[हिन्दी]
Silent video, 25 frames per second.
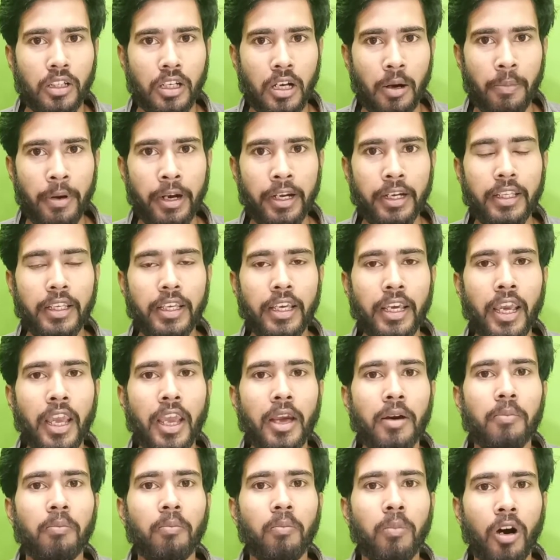कमेंट
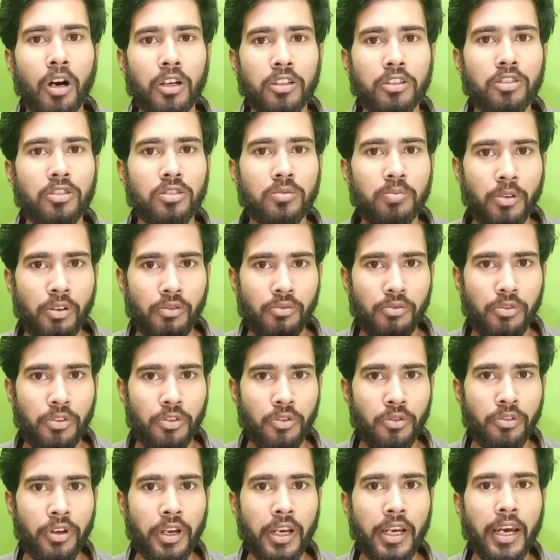किए बहुत से उसमें
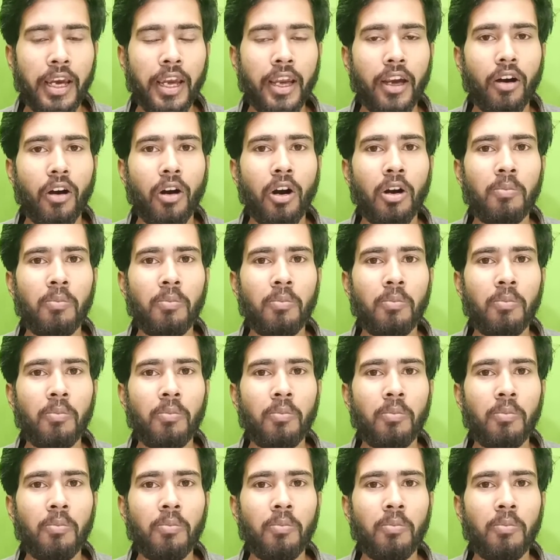व्यू भी गए